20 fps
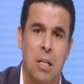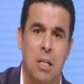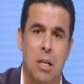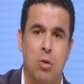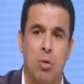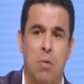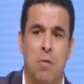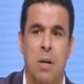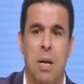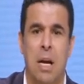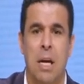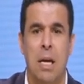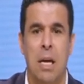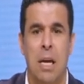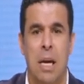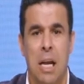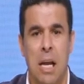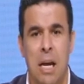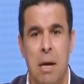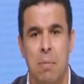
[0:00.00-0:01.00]
ده انتوا فرق اي
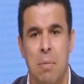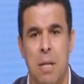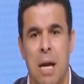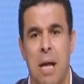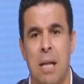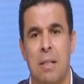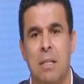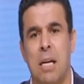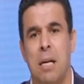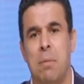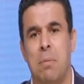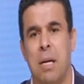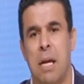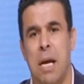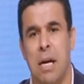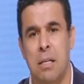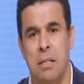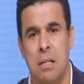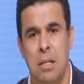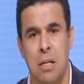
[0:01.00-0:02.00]
كلام ده عندنا
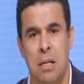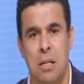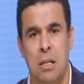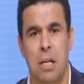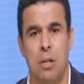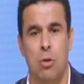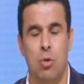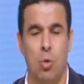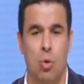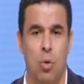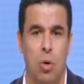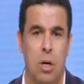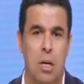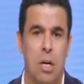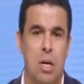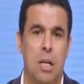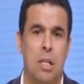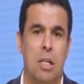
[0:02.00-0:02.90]
منها كتير ده انتوا